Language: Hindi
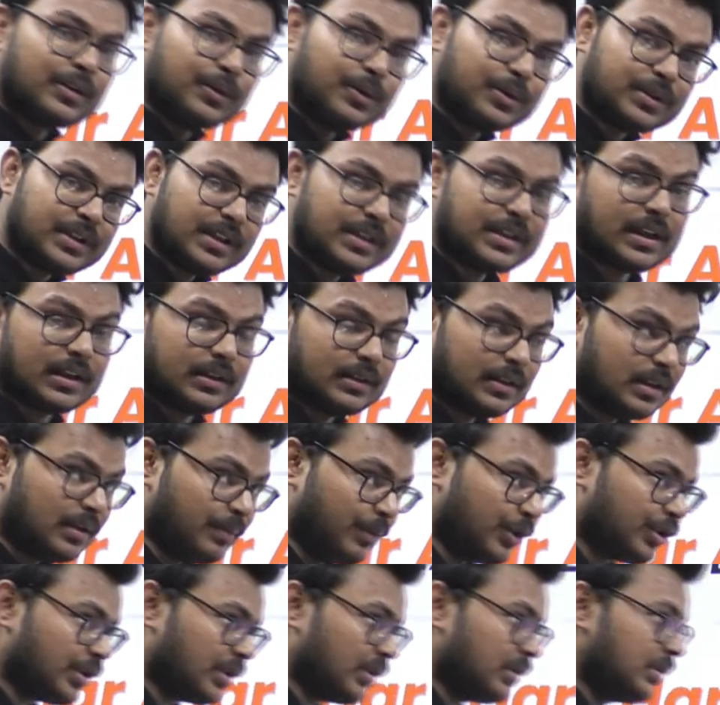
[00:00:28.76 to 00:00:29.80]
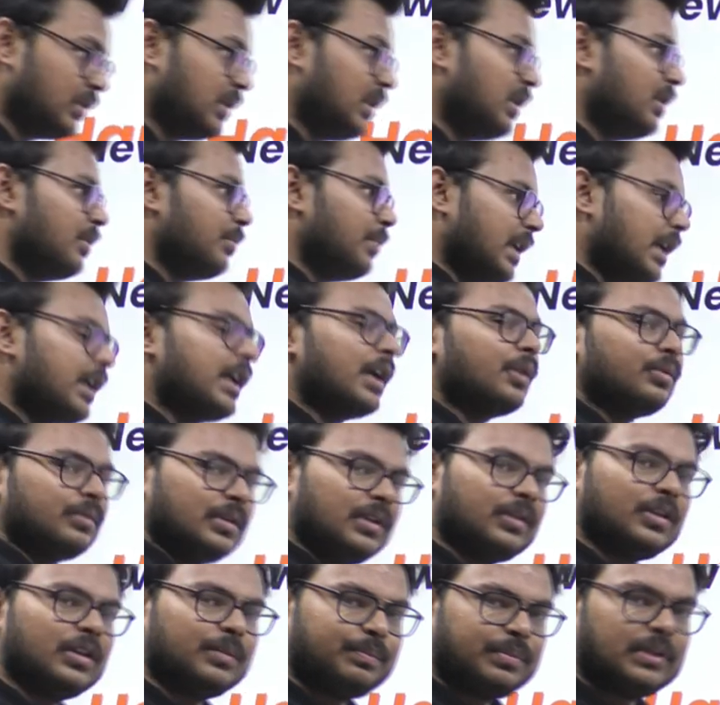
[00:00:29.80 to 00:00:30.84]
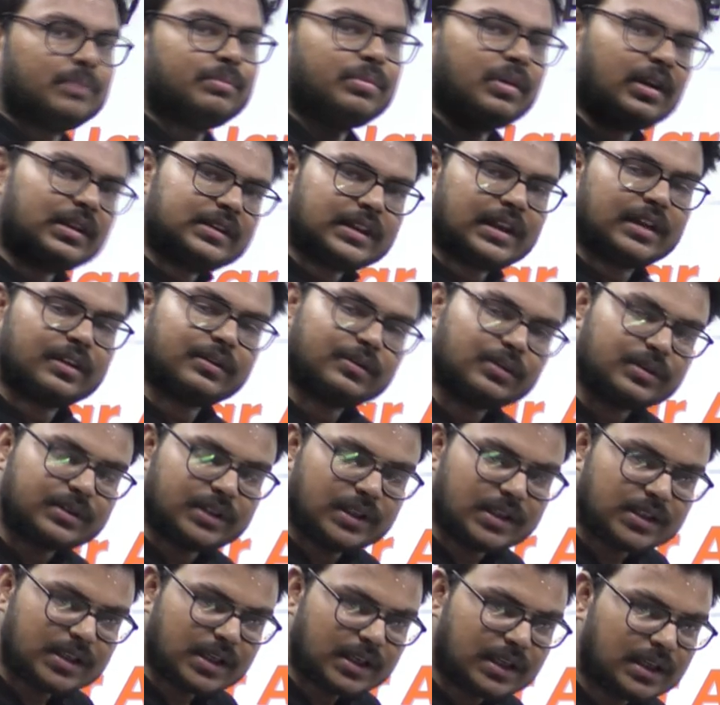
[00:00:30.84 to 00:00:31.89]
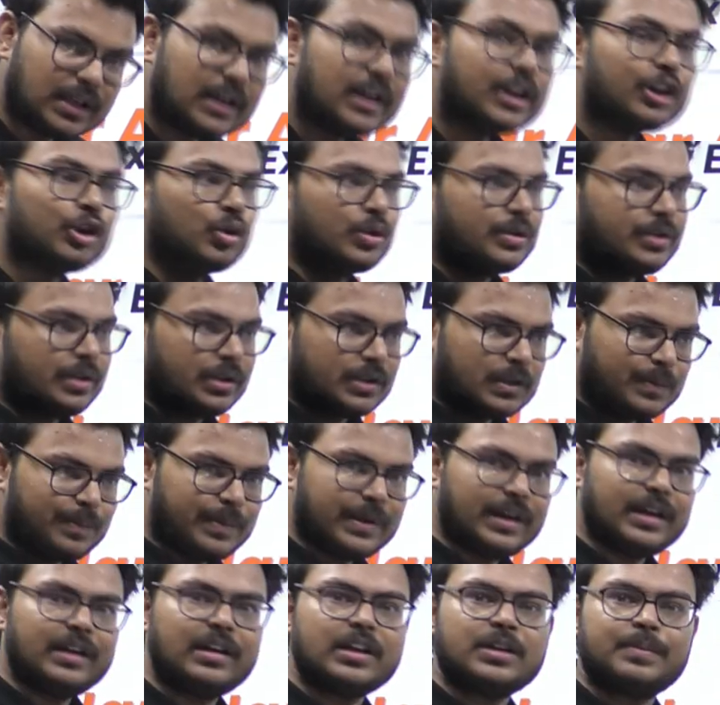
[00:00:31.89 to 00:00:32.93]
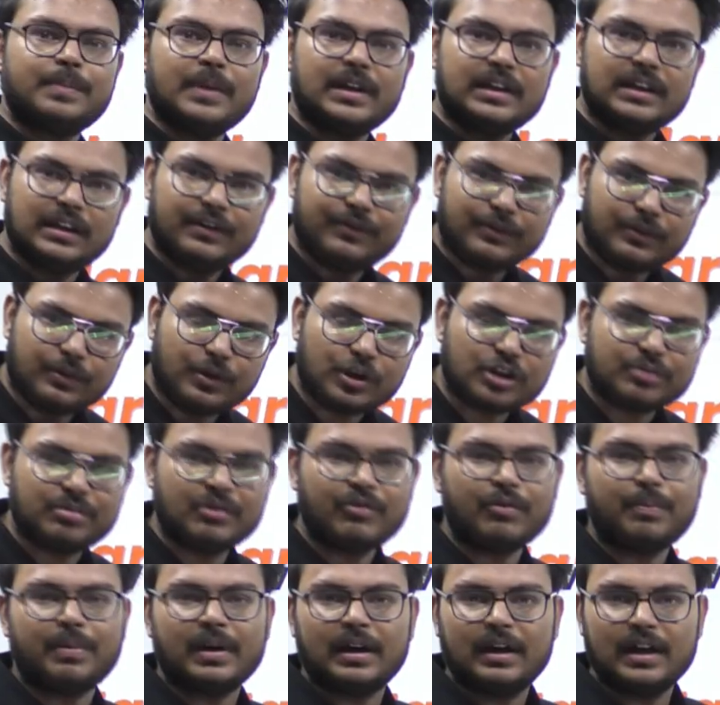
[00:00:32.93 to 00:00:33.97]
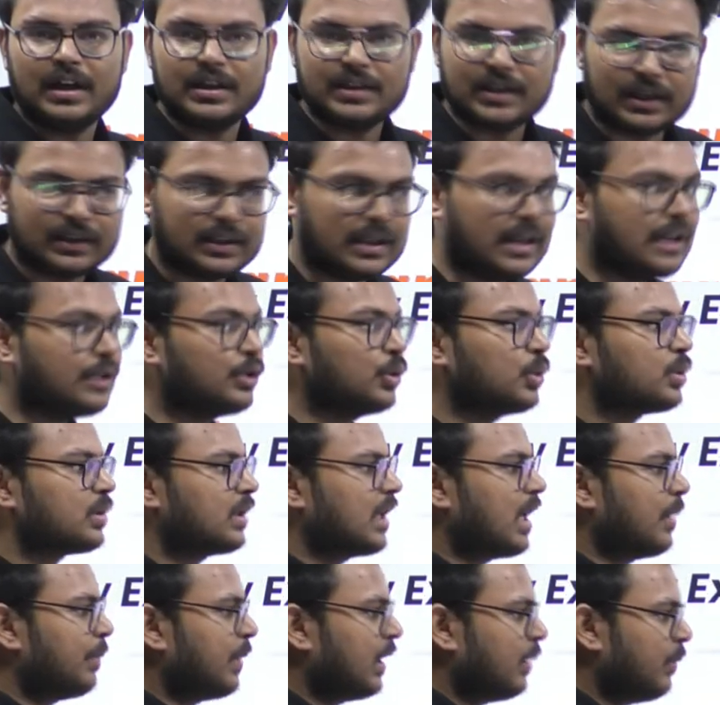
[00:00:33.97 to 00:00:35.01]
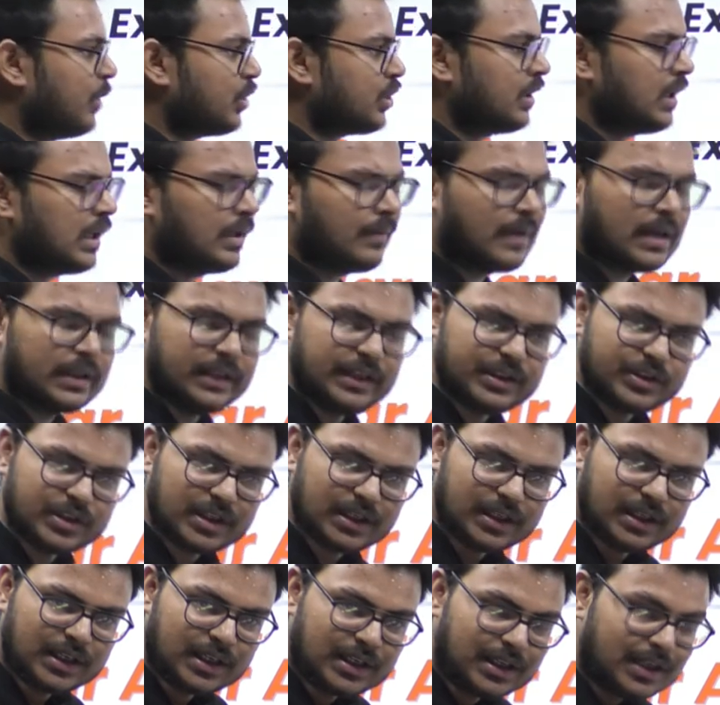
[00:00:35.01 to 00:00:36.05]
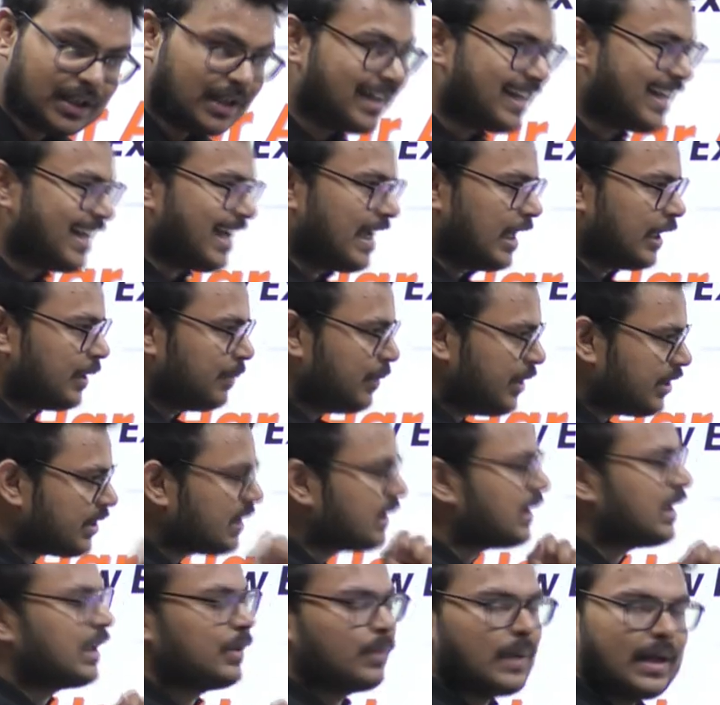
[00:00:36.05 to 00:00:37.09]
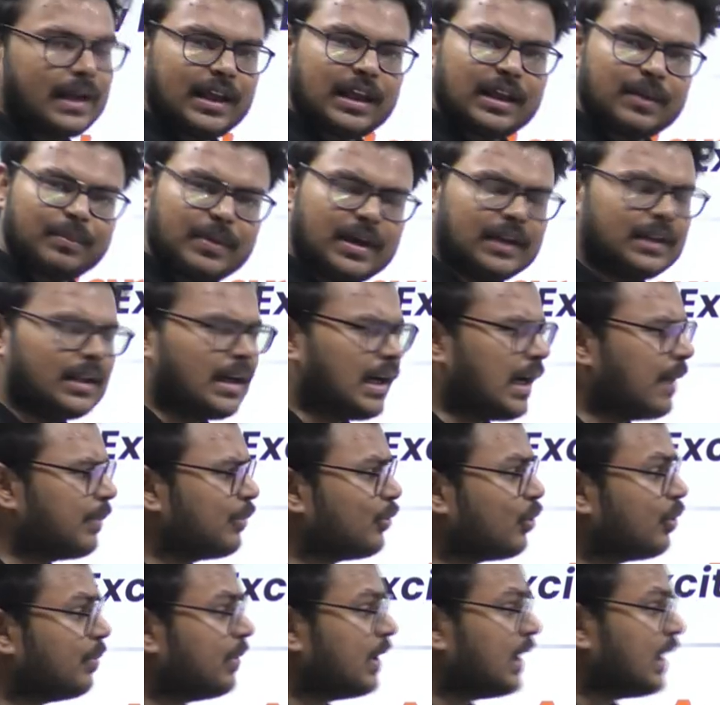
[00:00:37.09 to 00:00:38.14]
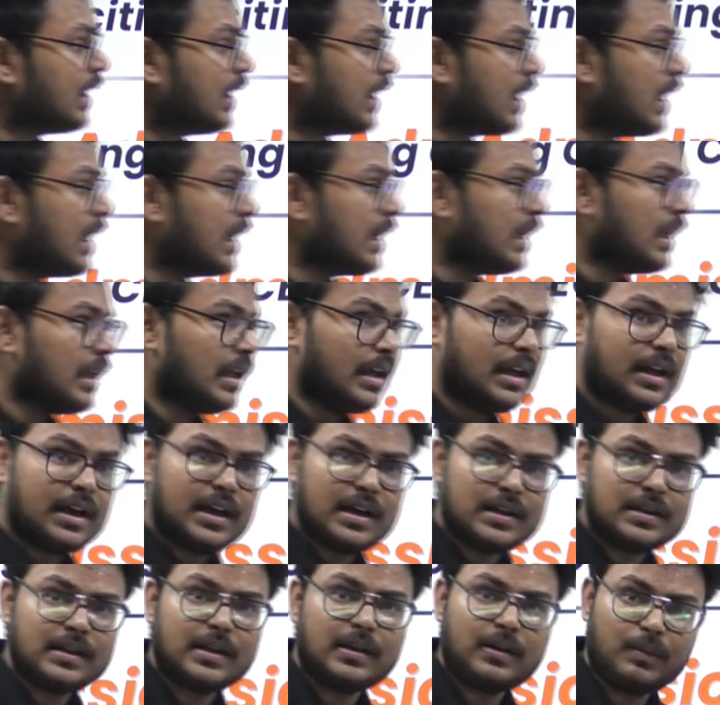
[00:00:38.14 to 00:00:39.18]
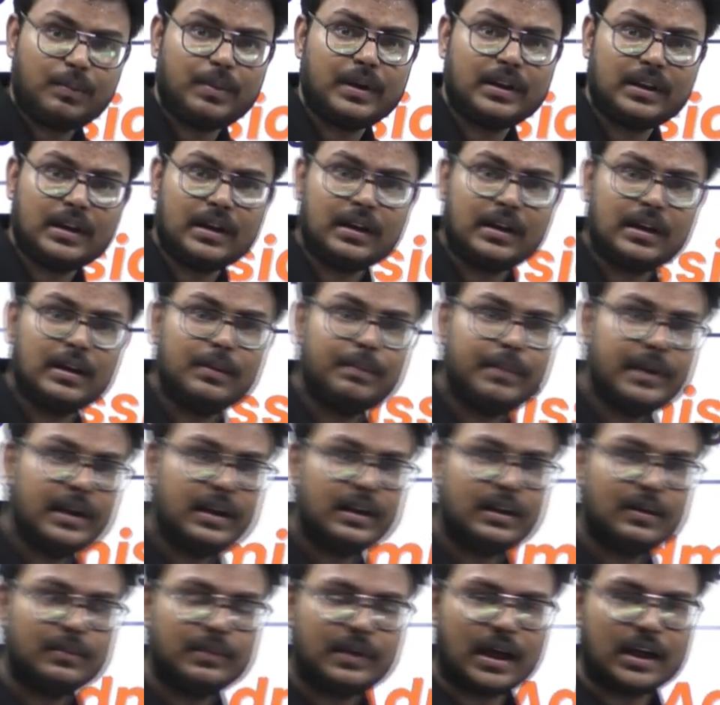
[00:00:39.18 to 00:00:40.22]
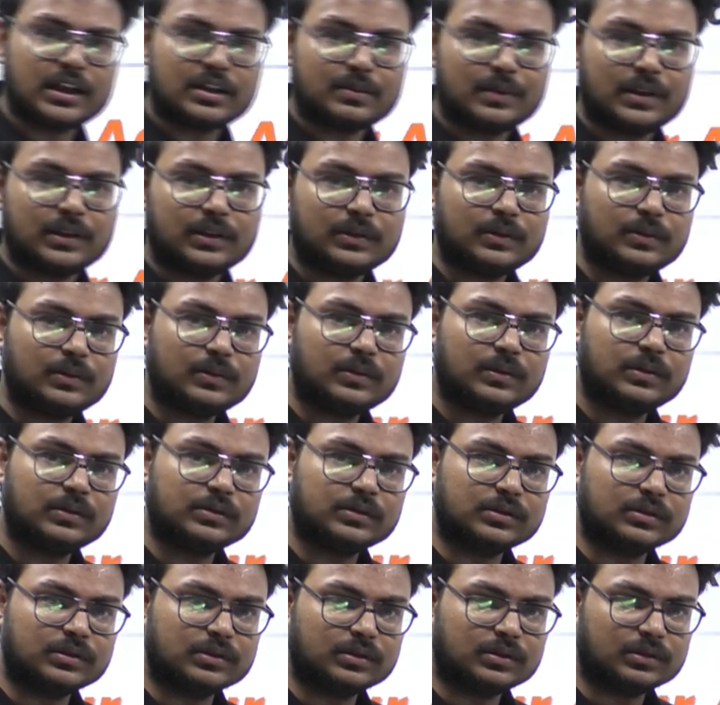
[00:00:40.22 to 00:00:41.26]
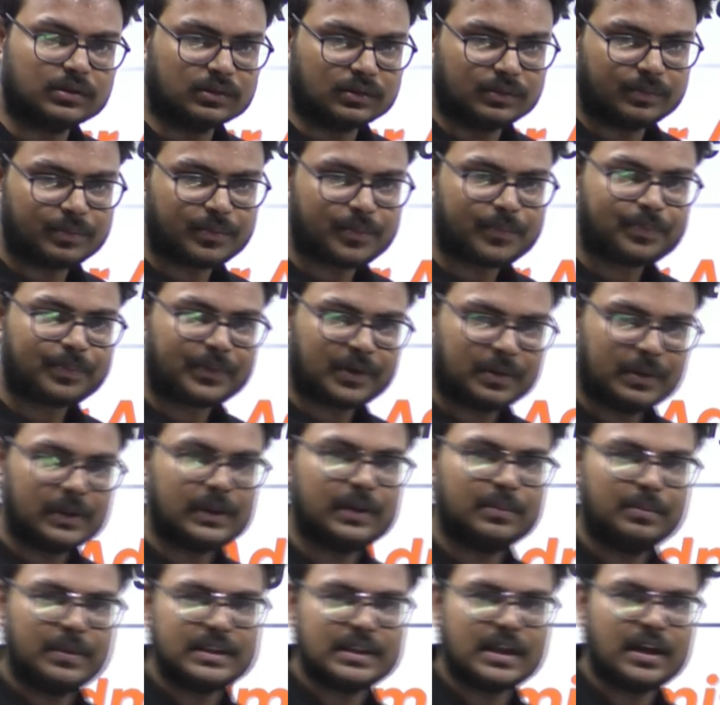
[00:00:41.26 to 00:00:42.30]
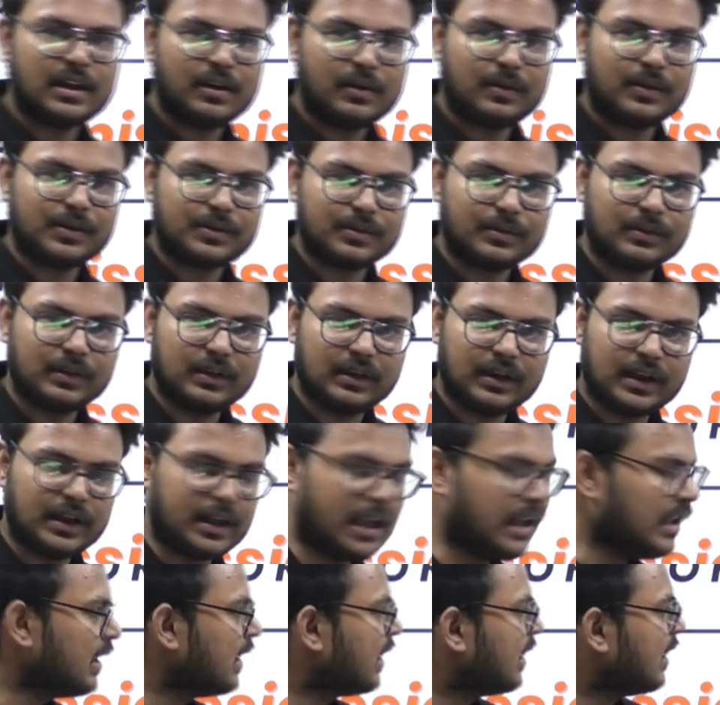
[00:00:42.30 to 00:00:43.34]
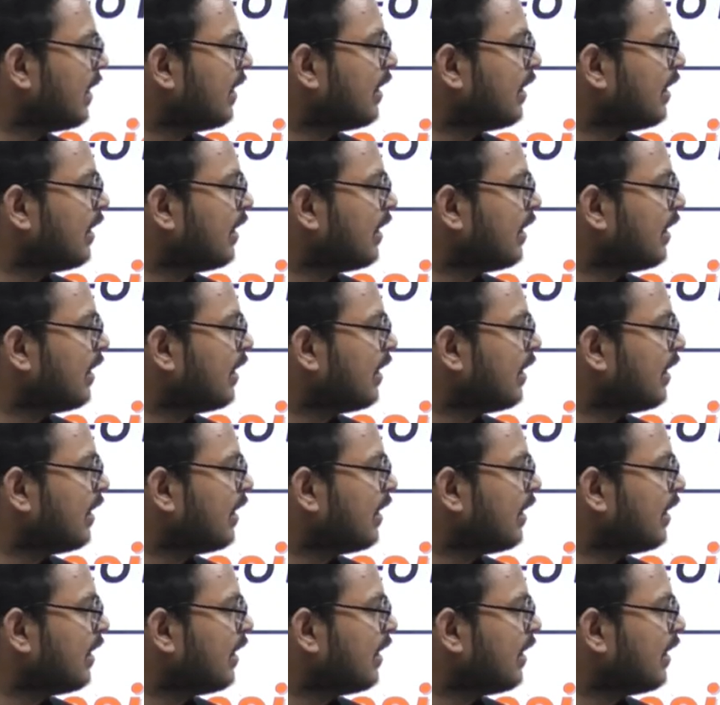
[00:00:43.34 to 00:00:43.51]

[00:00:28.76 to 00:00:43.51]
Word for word: कोर्सेज के अंदर एडमिशन भैया डाउटनेट के ऊपर बहुत सारे कोर्सेज हैं तो जिस भी रिस्पेक्टिव कोर्स में वो पढ़ना चाहता है तो उसका आप एडमिशन करवा दीजिए एडमिशन करवाने के बाद आपको मिलेगा एक हज़ार रुपये तक का पेटीएम कैशबैक ओ हो हो हो मतलब मज़ा आ रहा होगा सुन करके नहीं